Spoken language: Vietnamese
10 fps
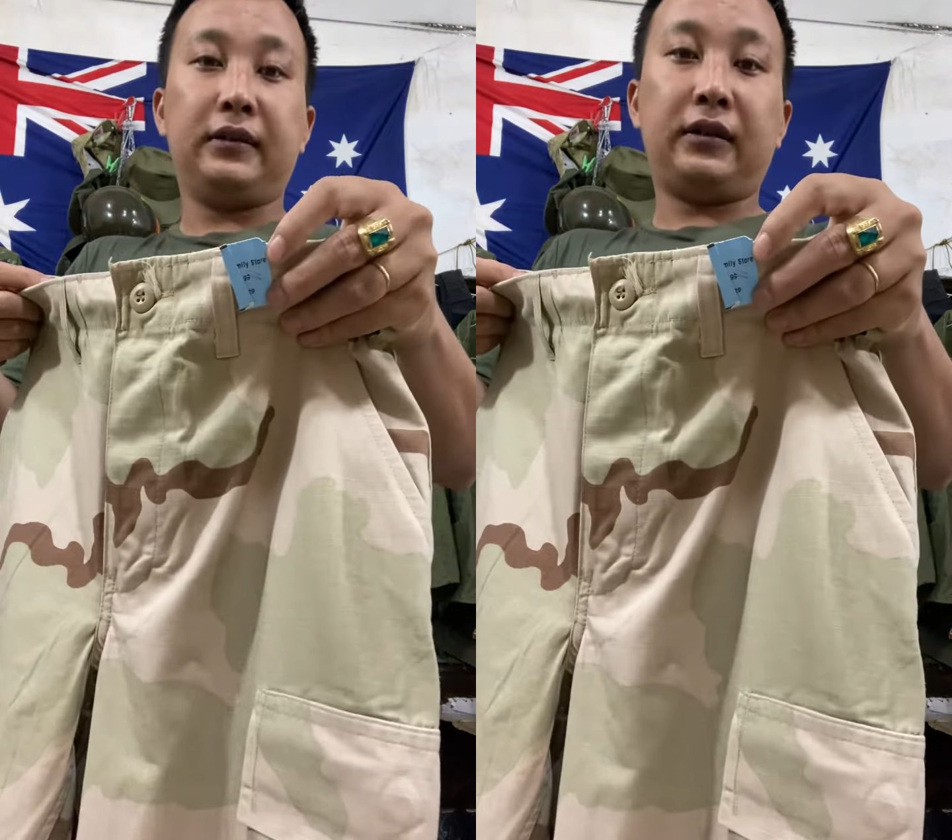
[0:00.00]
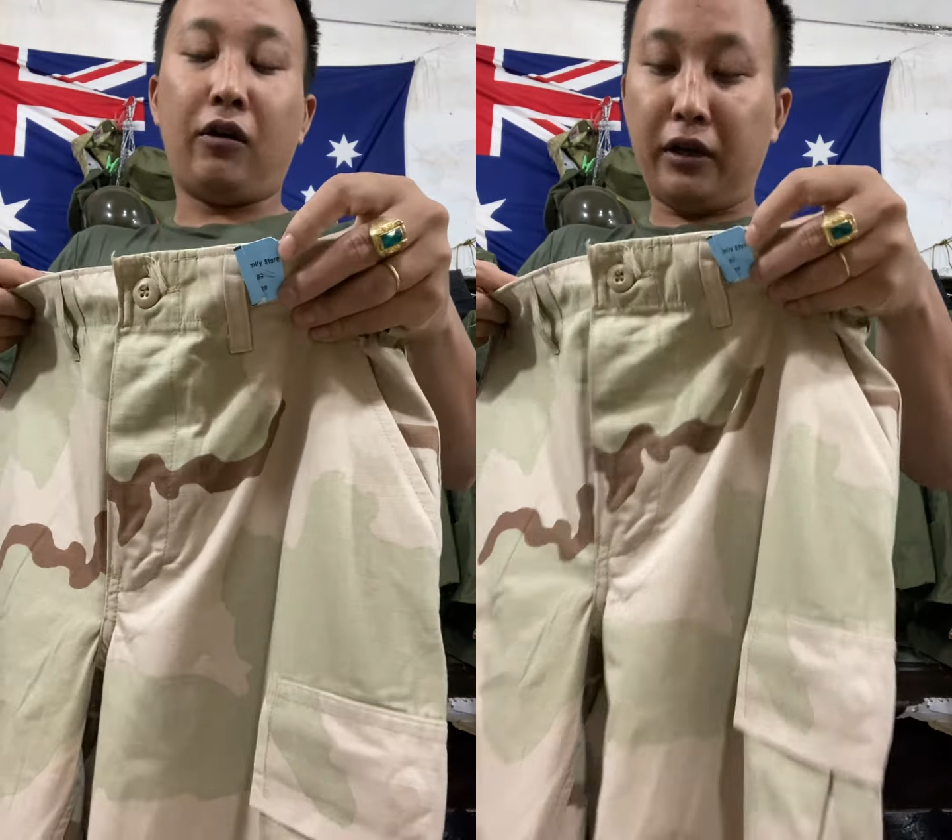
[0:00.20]

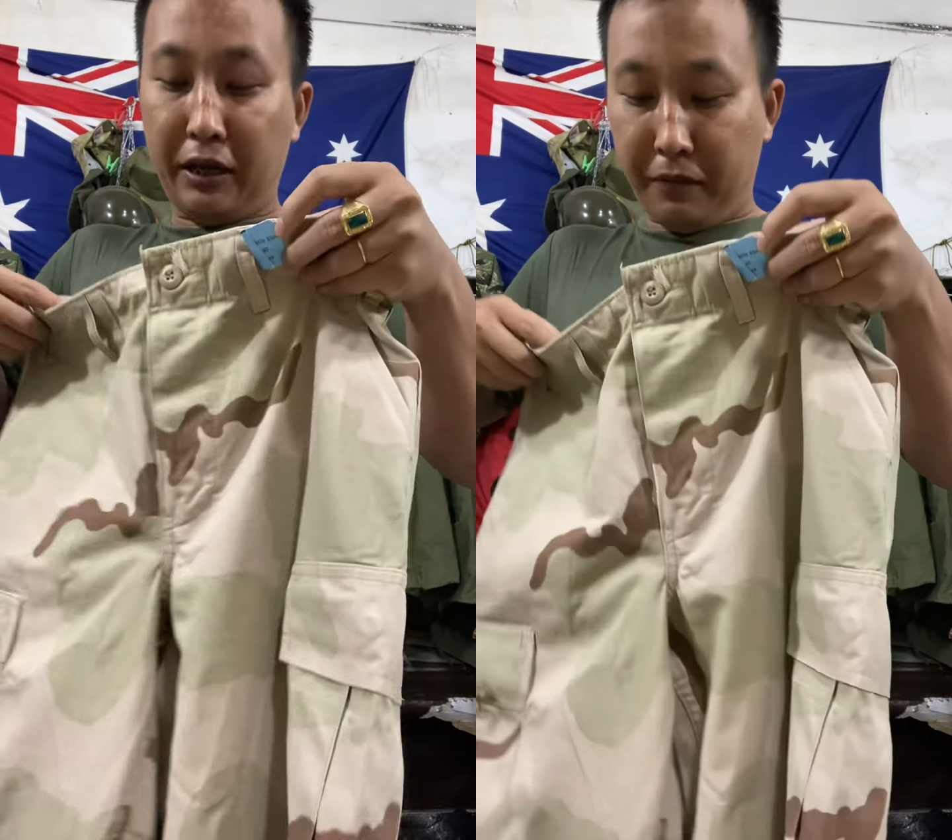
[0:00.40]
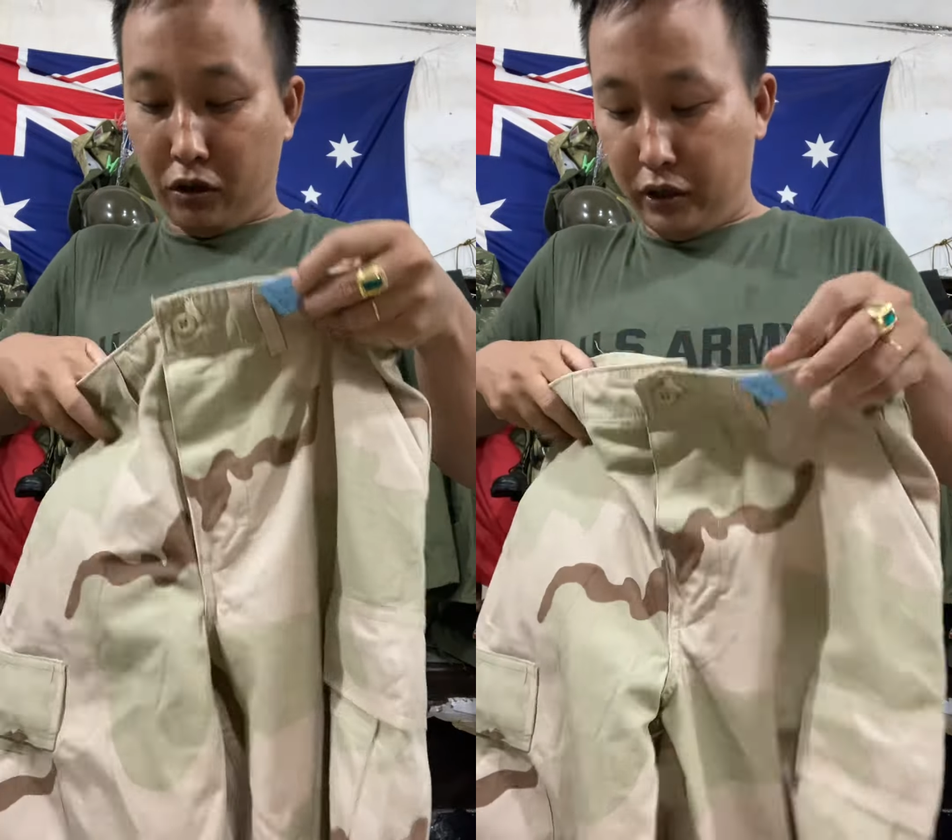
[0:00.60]
con này
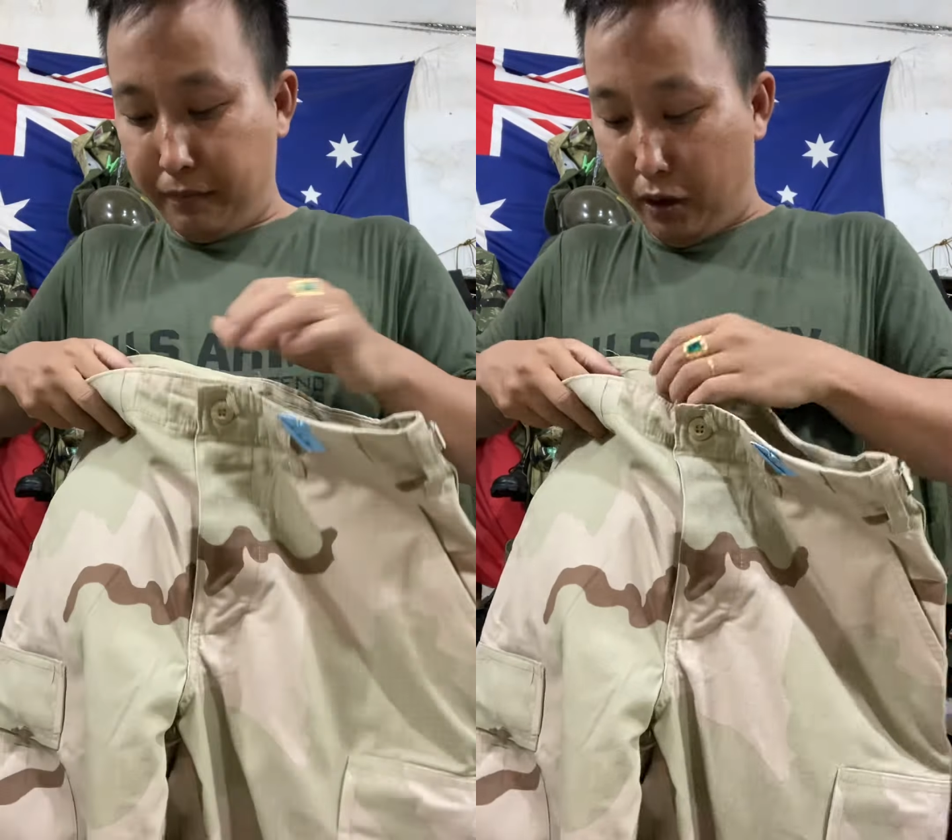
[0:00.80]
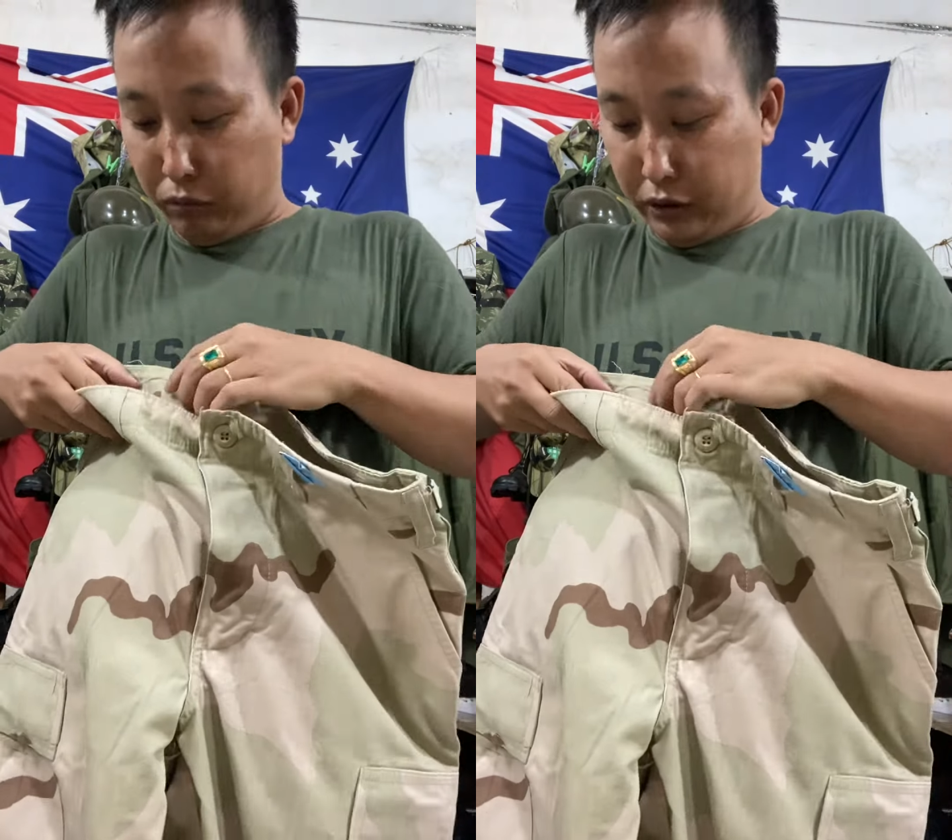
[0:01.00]
mà có cái
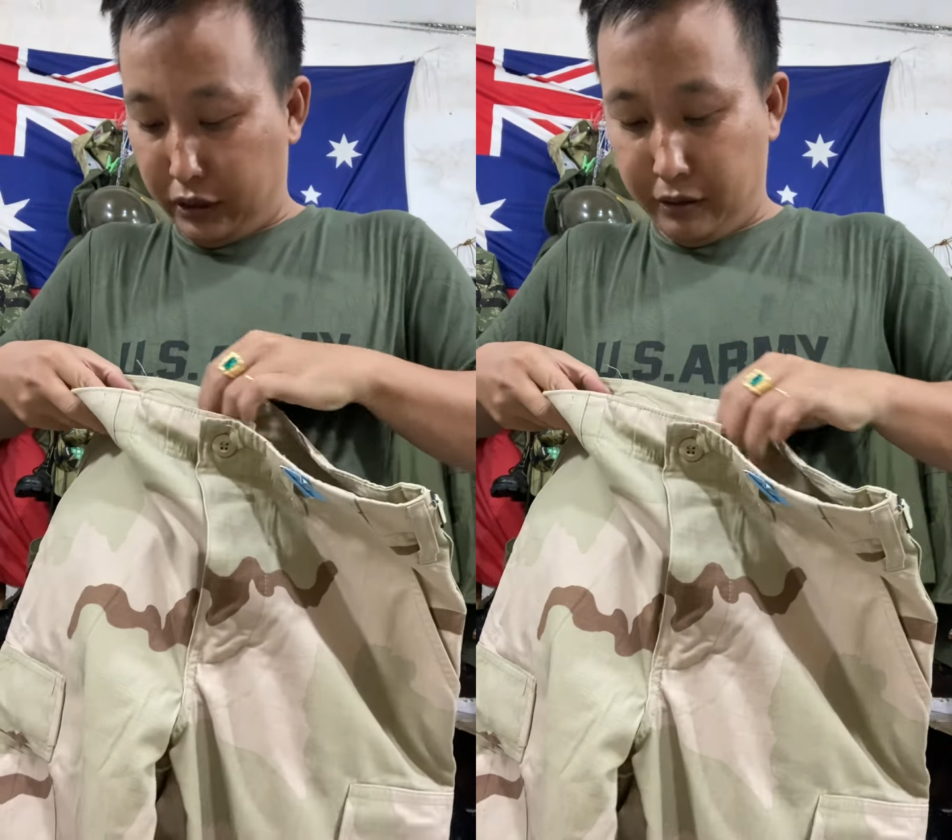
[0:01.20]
bọc nữa thì